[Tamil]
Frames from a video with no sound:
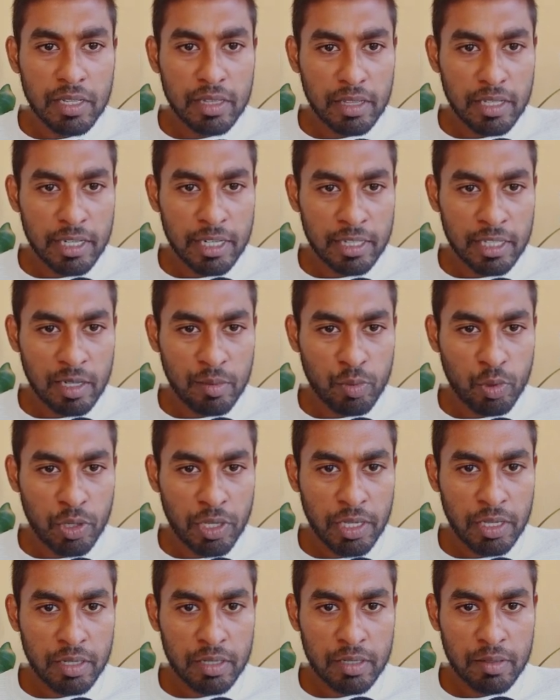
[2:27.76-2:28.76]
இந்த இடத்துல
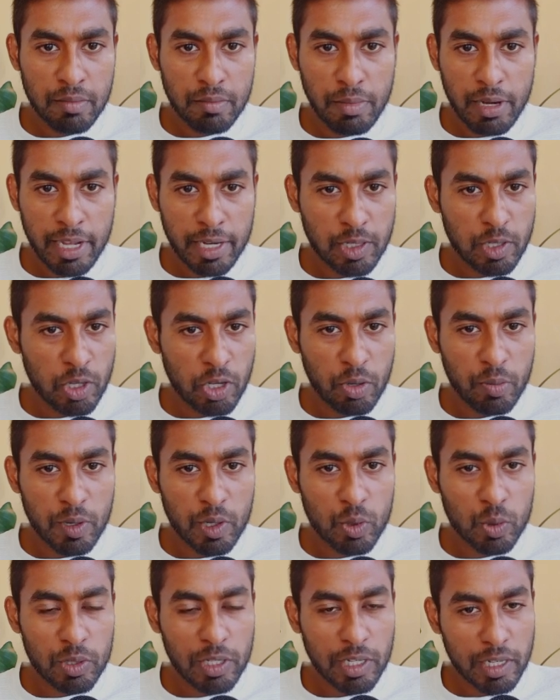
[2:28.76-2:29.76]
போய் பிளாங்க்
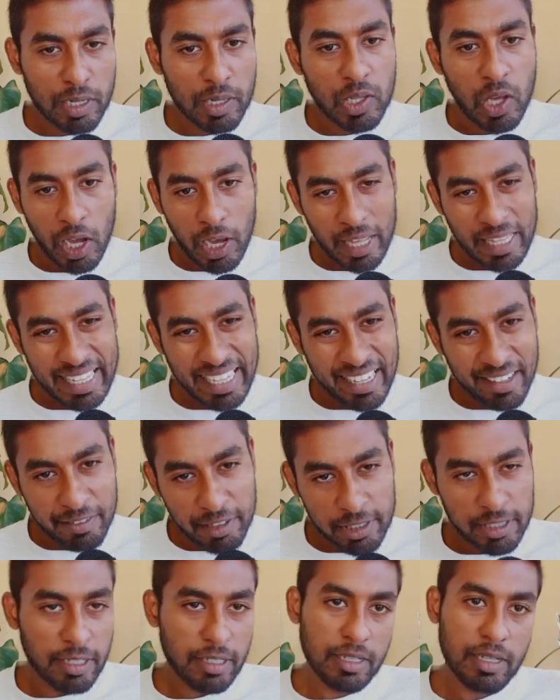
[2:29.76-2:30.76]
டாக்குமெண்ட் கொடுத்தீங்கனாலும் அதே
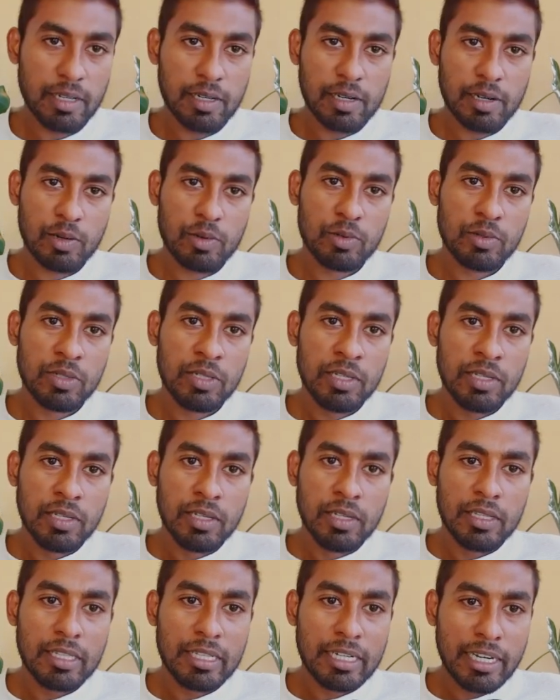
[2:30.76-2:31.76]
விஷயம் தான் நடக்கும்
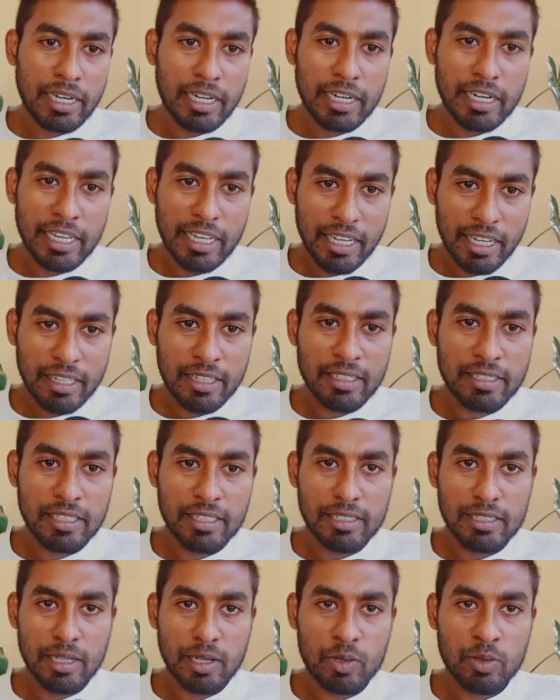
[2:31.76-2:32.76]
இது ரெண்டில் நீங்கள் எது
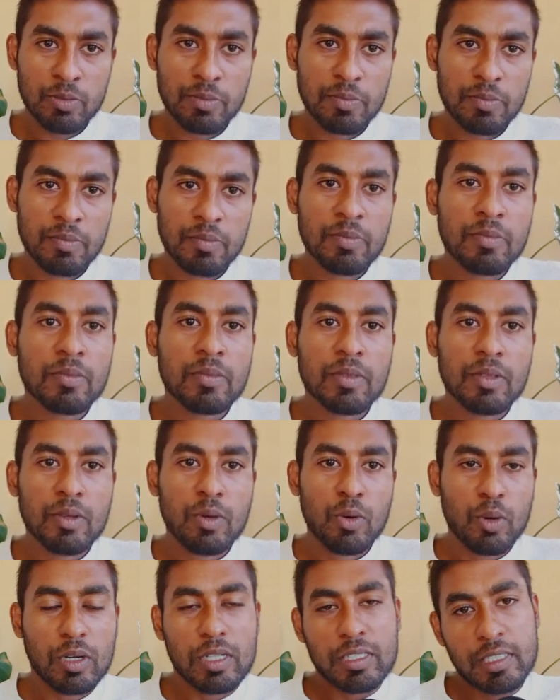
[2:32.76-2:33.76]
செஞ்சாலும்
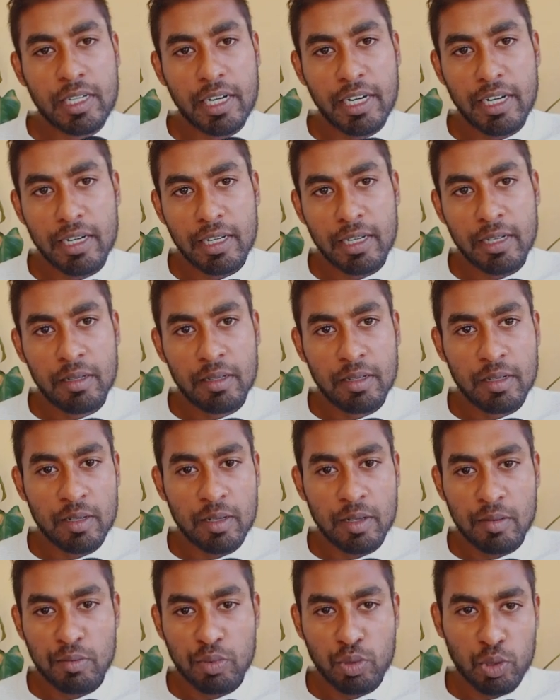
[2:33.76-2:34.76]
உங்கள் ஸ்க்ரீனில்
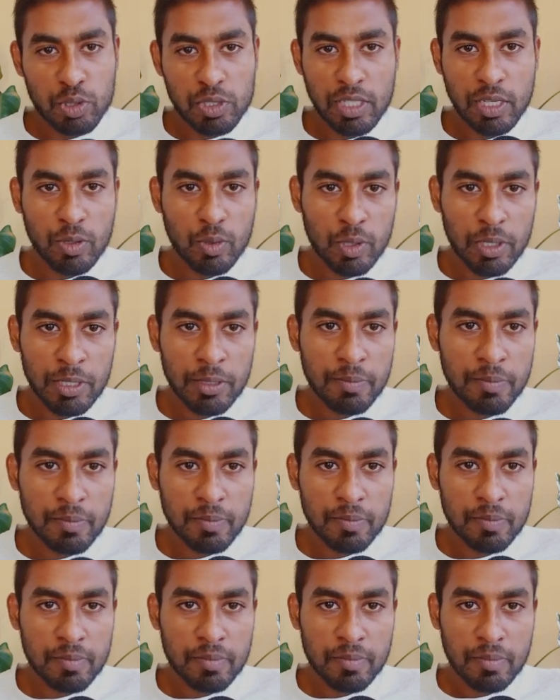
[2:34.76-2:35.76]
புதுசாக ஒரு
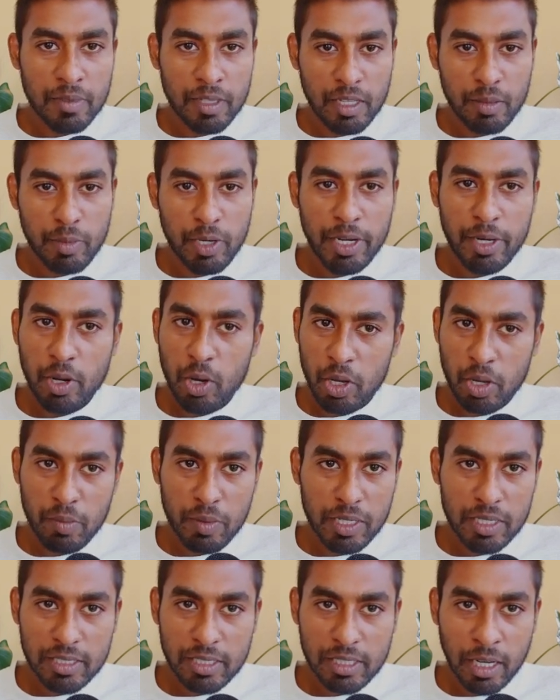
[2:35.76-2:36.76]
இந்த மாதிரி
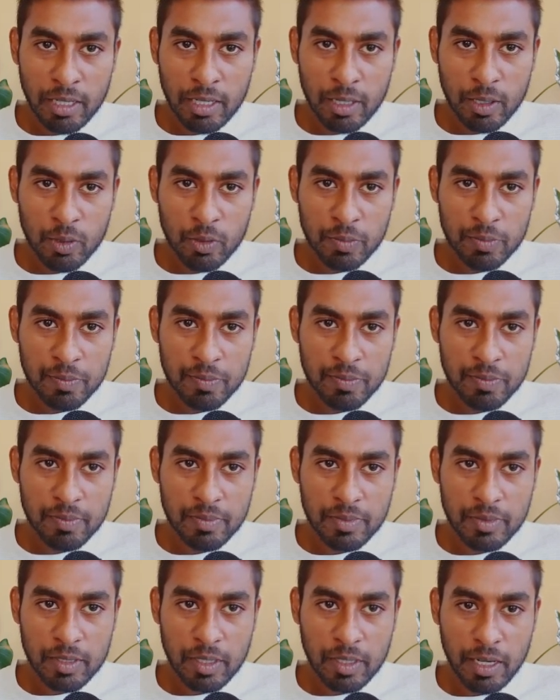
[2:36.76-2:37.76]
டாக்குமெண்ட் ஸ்டார்ட் ஆகும்
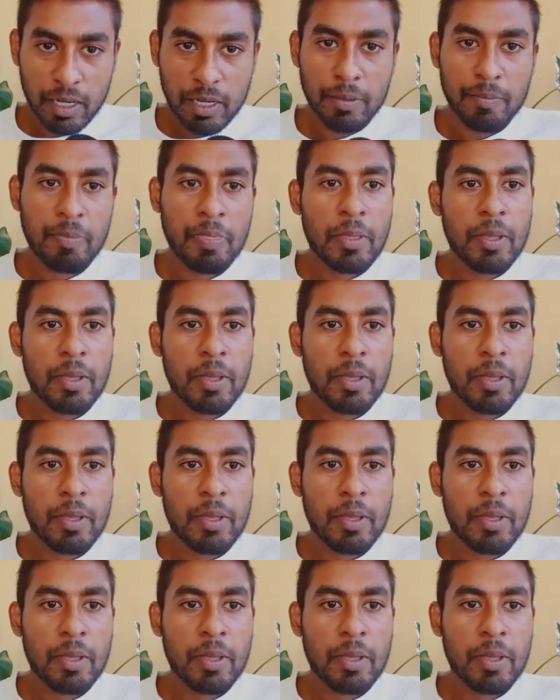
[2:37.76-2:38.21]
சரிங்களா